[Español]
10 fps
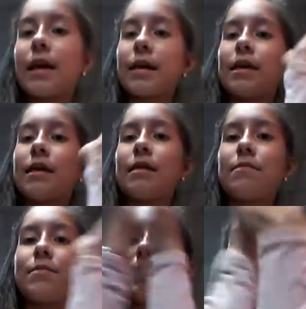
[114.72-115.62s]
Y
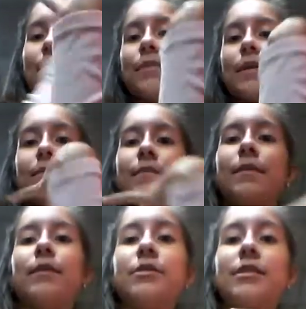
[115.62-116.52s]
mis primos por ahí.
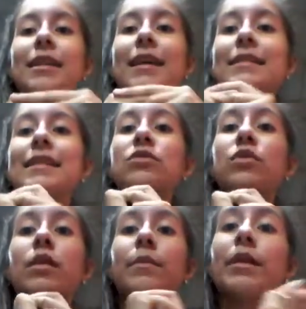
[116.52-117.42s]
tienen que irse a
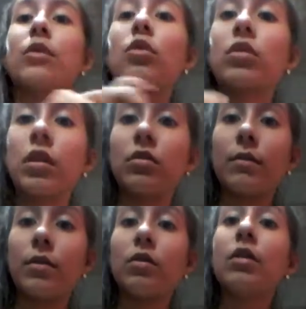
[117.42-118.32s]
suscribir corriendo.
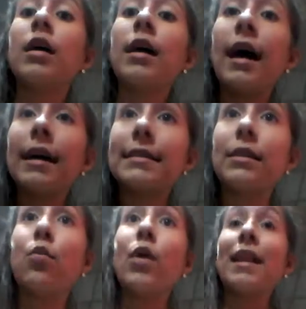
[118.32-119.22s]
Pero así,
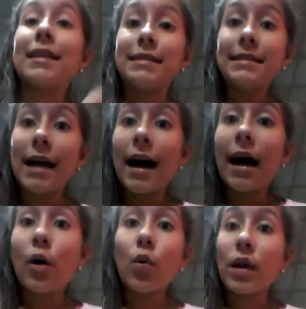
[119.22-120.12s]
vuelen ya,
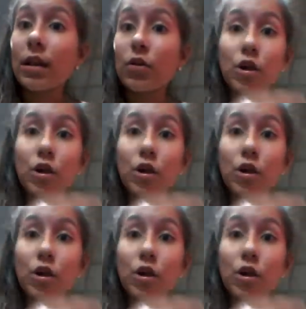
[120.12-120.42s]
ahora. Los